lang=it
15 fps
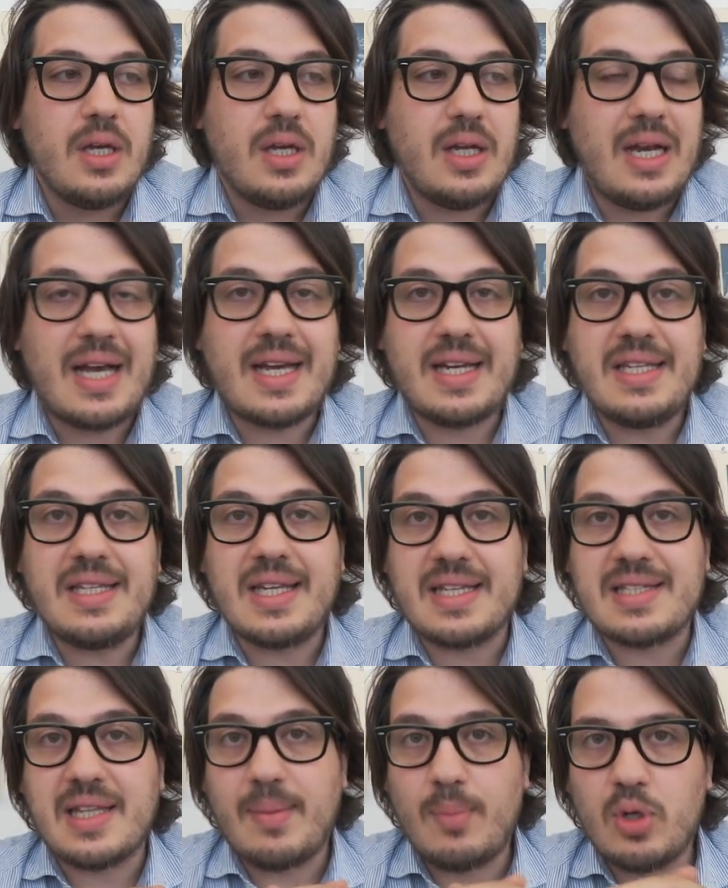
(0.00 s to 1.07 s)
la critica è
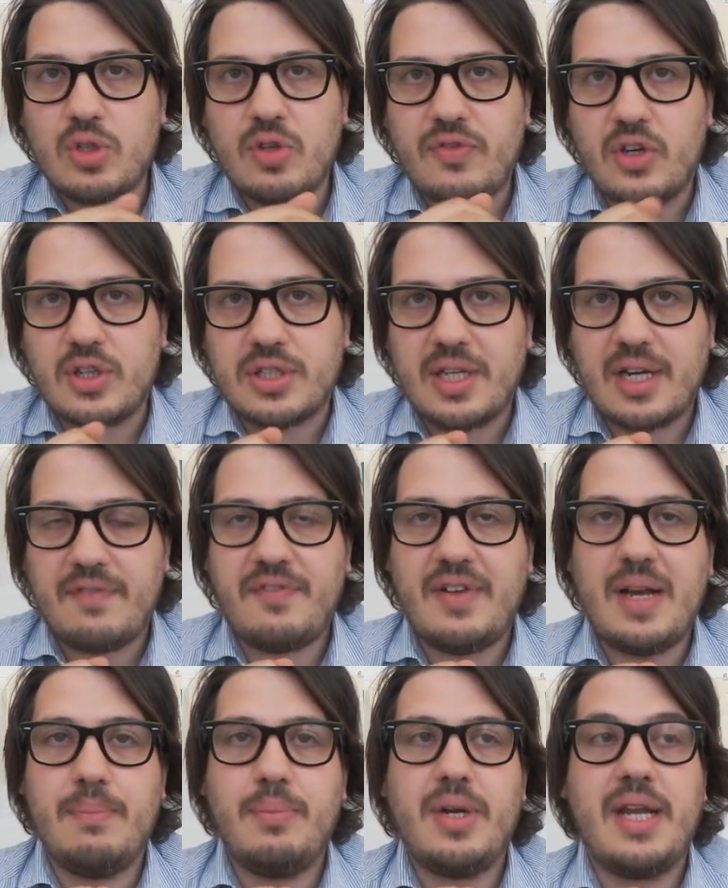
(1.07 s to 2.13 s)
stata molto forte di
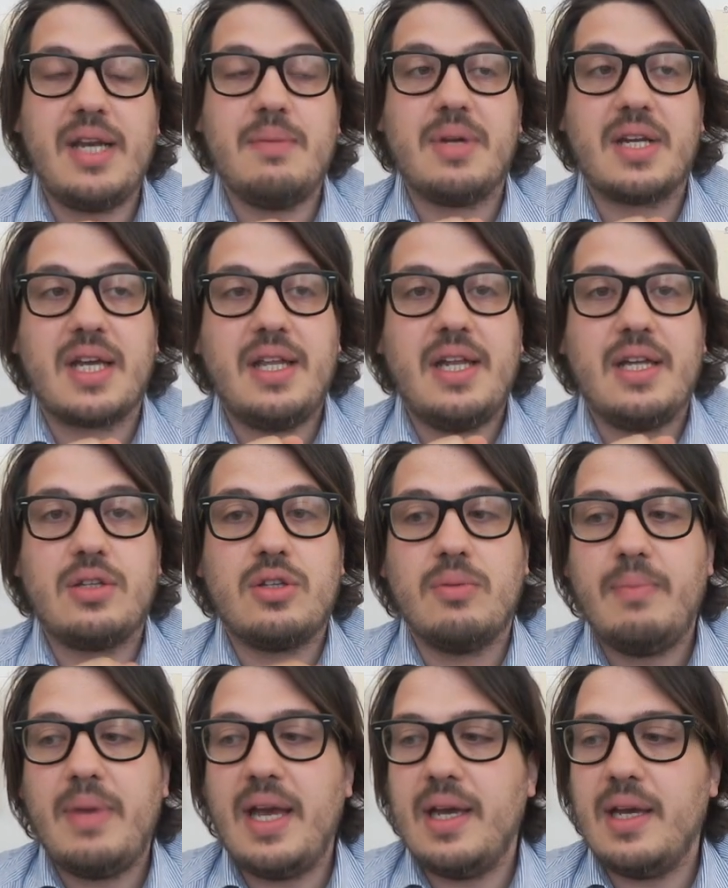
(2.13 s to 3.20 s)
Raffaele Bonanni perché ha detto,
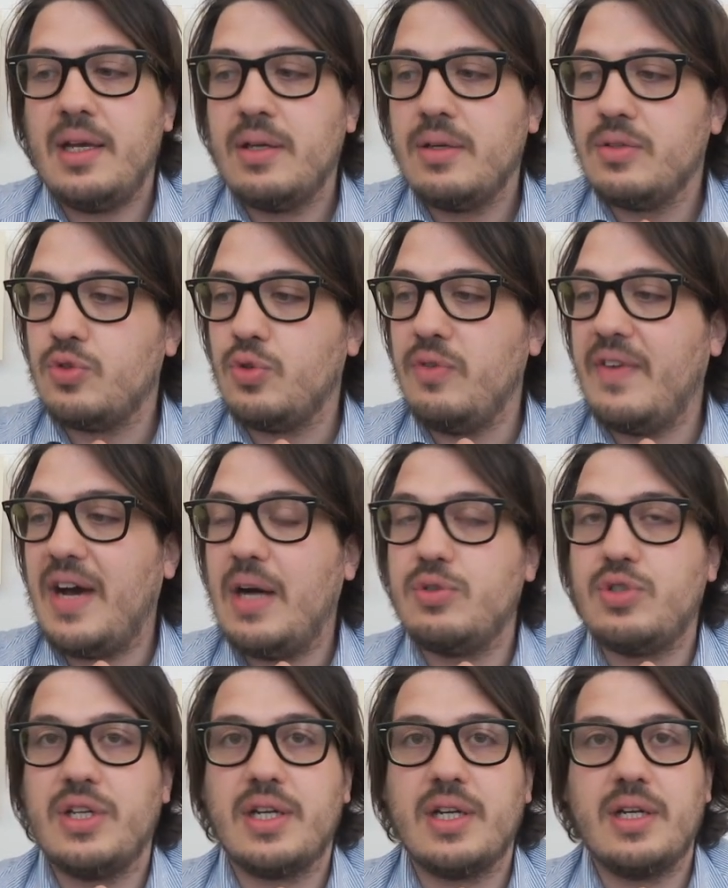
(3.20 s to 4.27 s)
beh, sui
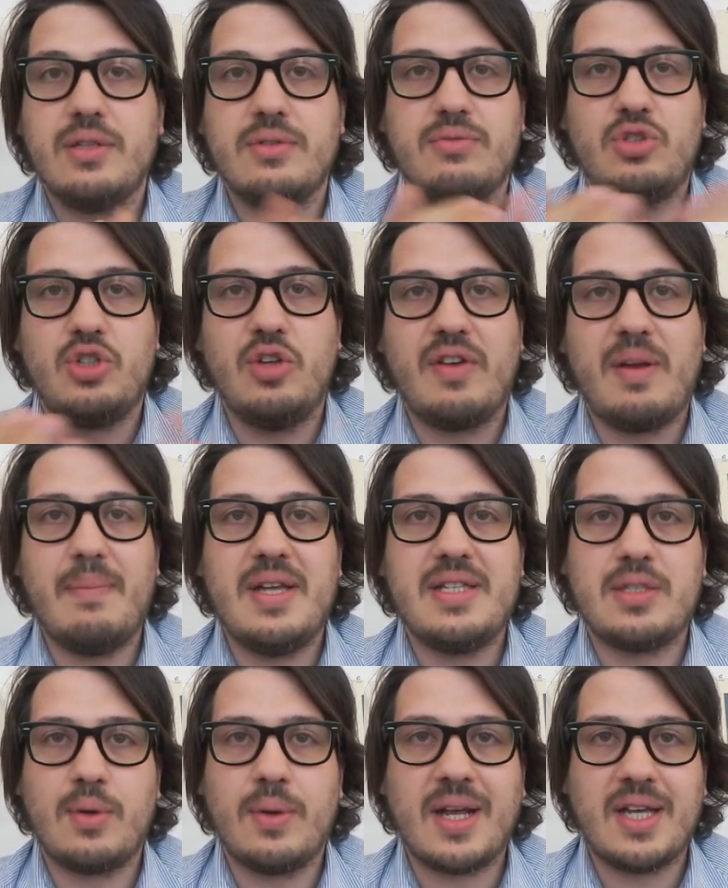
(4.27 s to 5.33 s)
voucher ci dovrebbe
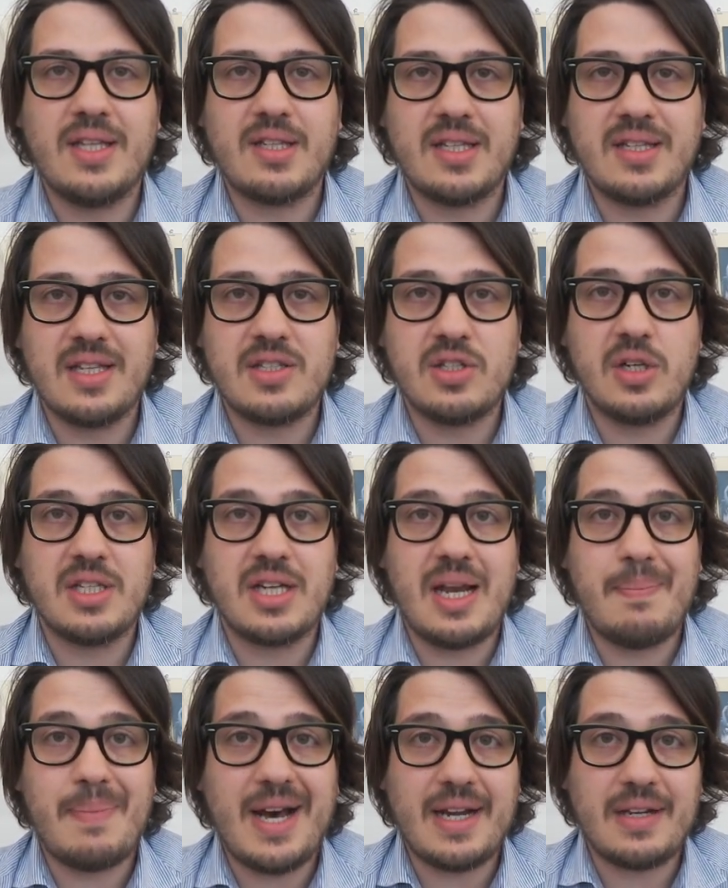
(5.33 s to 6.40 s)
essere una contrattazione tra
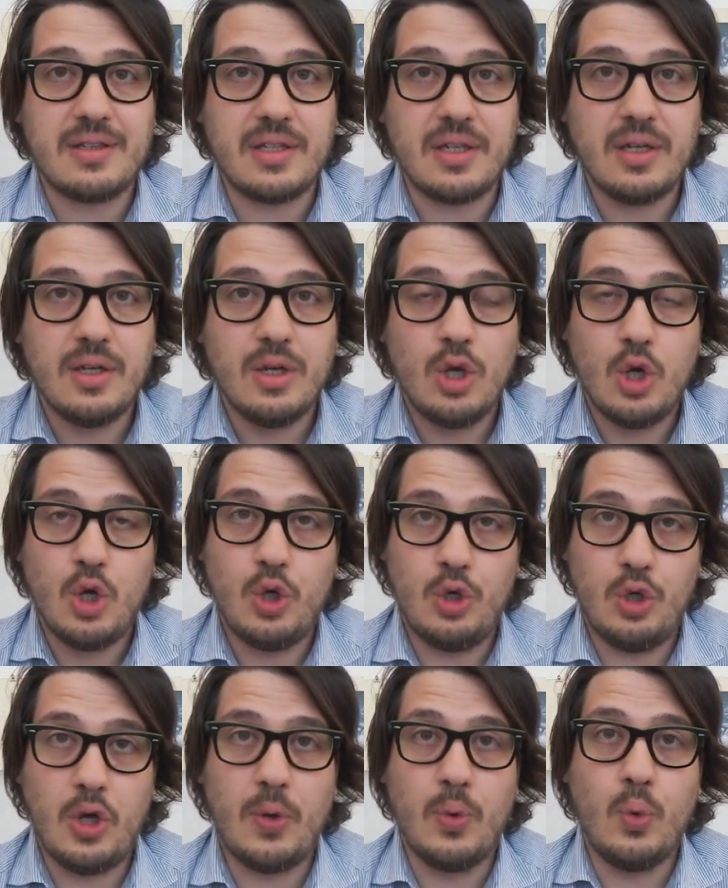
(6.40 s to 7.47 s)
le parti,
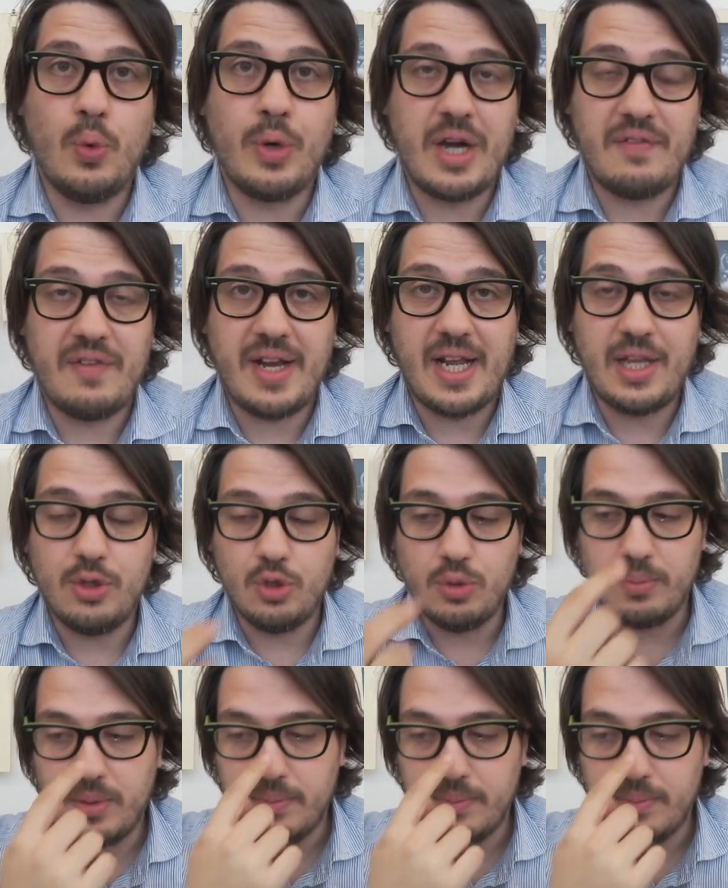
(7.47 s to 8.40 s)
non un referendum.